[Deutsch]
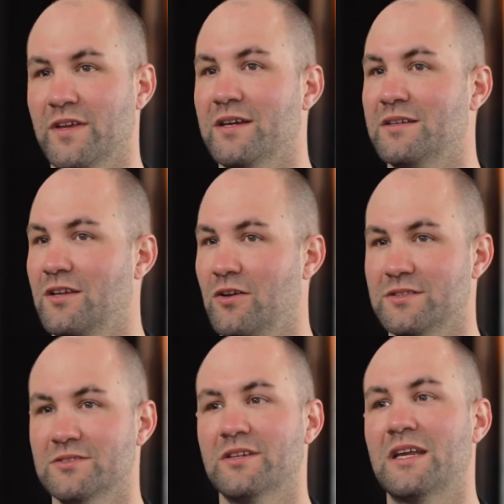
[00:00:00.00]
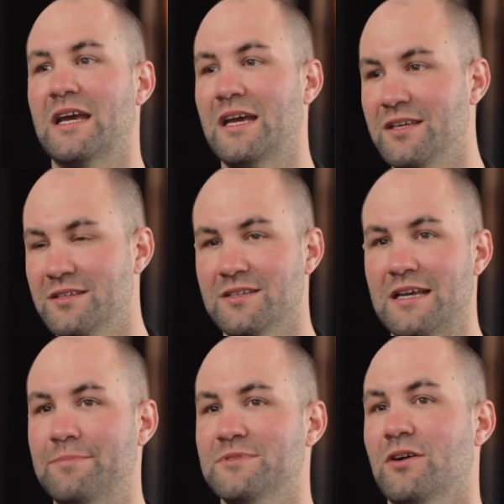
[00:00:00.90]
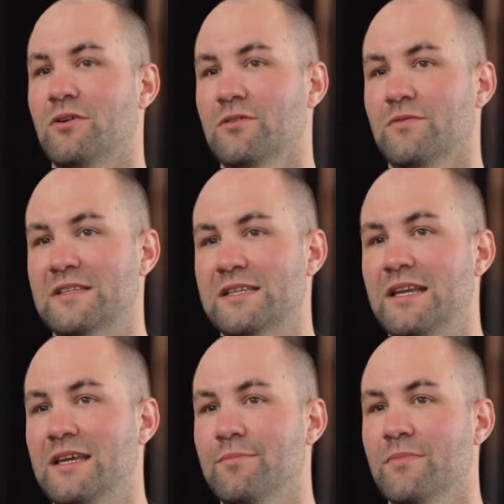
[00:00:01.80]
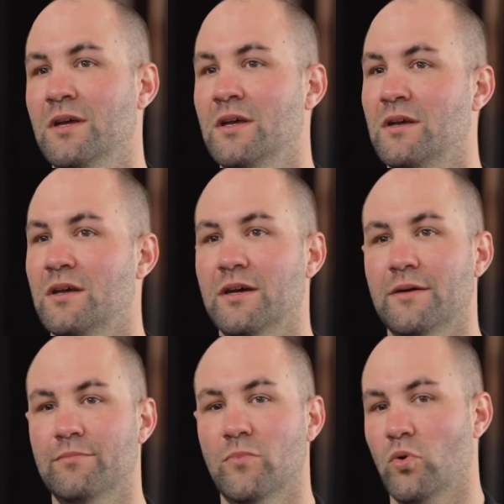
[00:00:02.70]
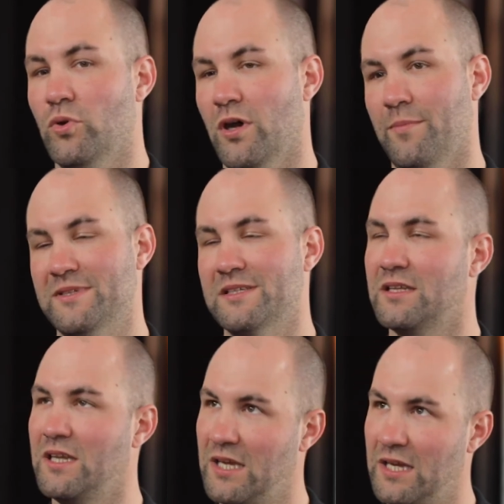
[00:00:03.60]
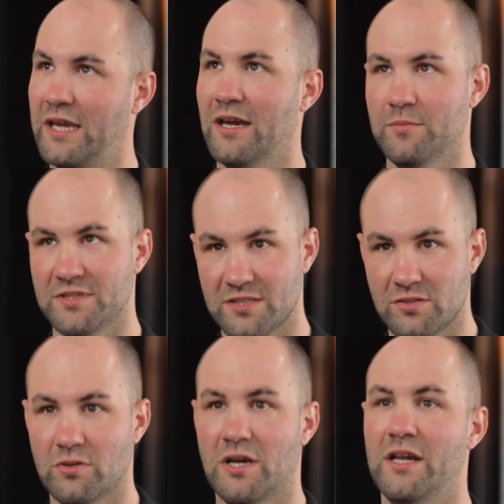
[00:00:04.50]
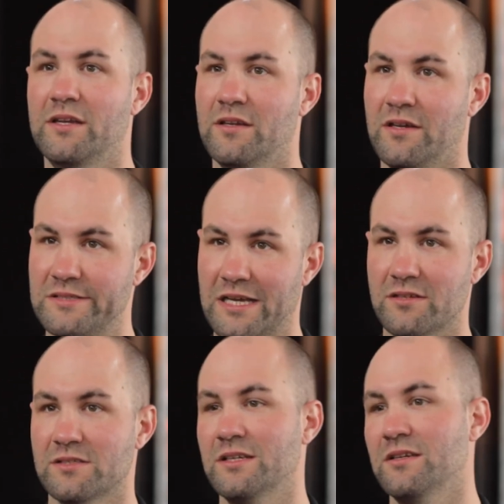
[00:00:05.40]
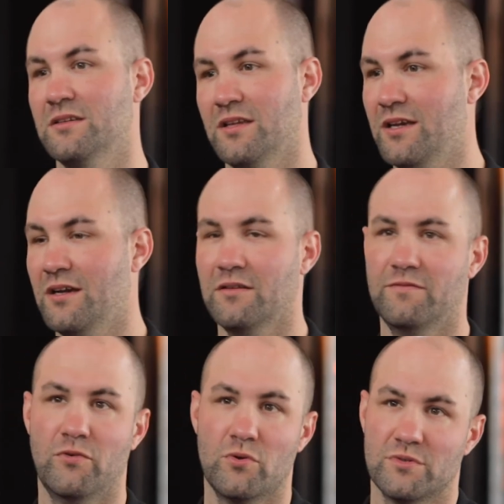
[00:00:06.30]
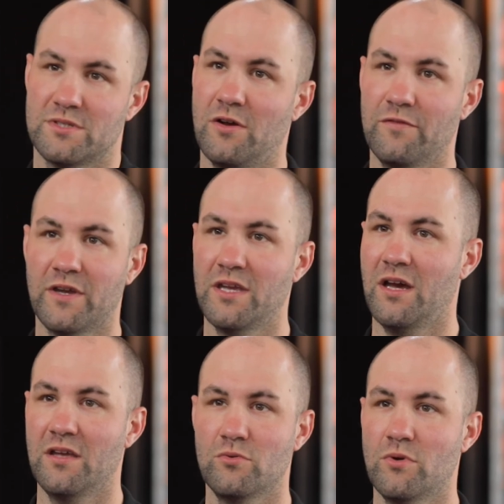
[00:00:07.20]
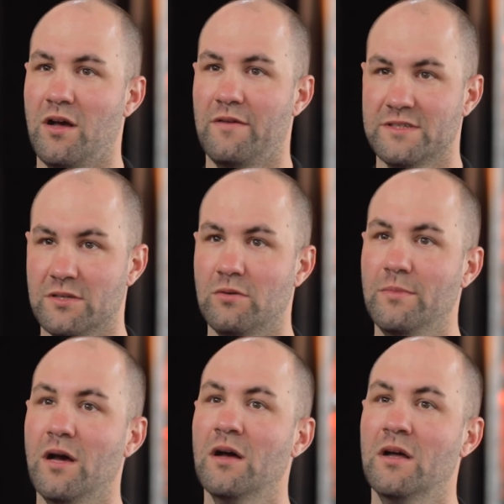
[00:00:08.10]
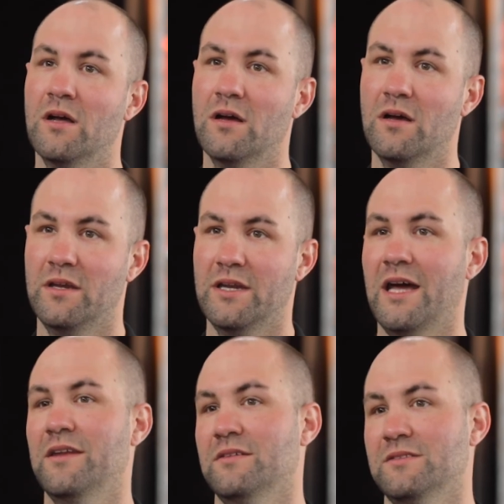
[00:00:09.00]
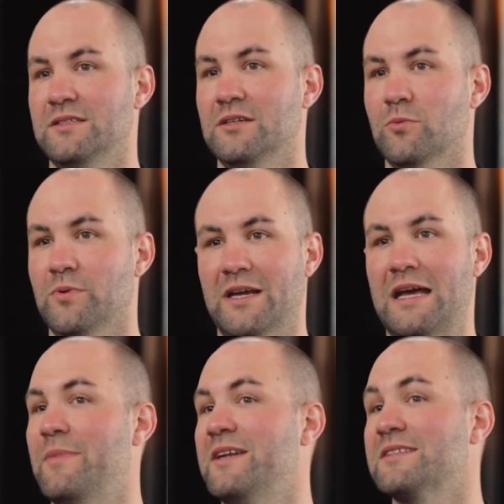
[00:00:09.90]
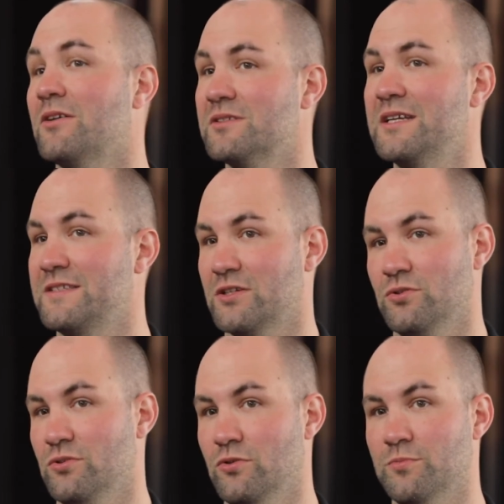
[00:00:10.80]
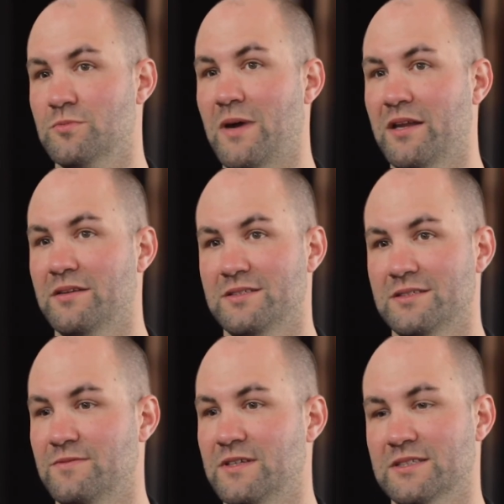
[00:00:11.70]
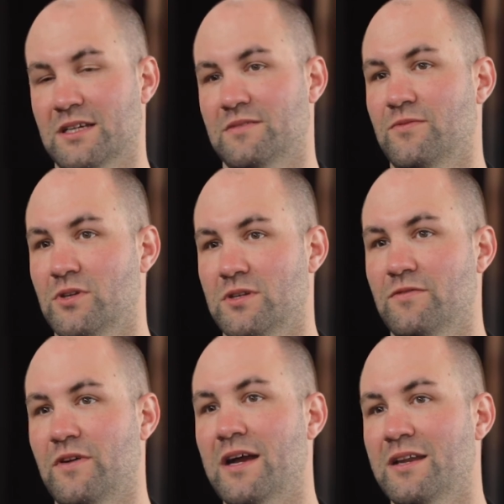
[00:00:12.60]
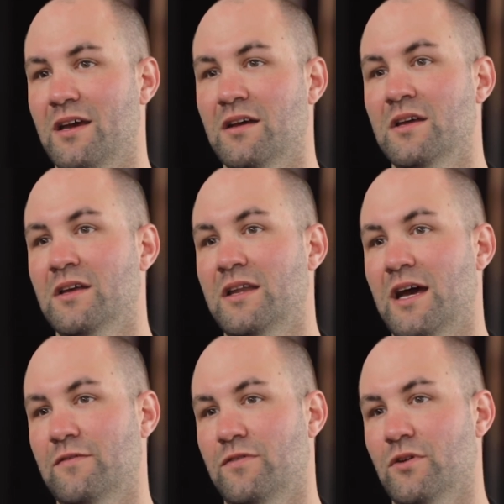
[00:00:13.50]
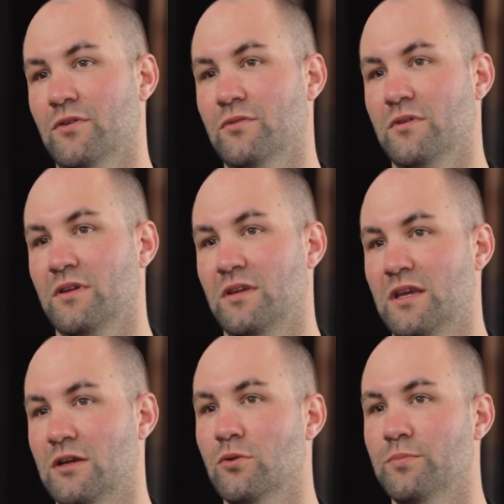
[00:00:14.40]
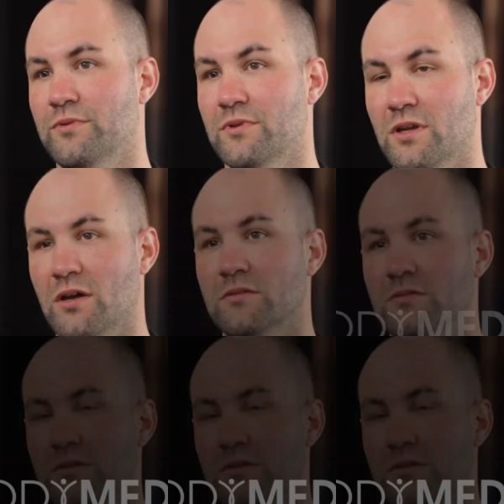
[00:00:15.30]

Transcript: sagen, die Leute sollen richtig abtauchen und was erleben ähm, oder ob man sagt, nee, eher ein bisschen zurückhaltender, Tageslicht, eher Fokus auf Reha, Yoga, was auch immer, äh, in einer anderen Zielgruppe. Dann kann man das auch sehr, sehr schön und hübsch machen. Das ist, wie gesagt, wirklich eine Frage der, der Anforderung je Club, genau.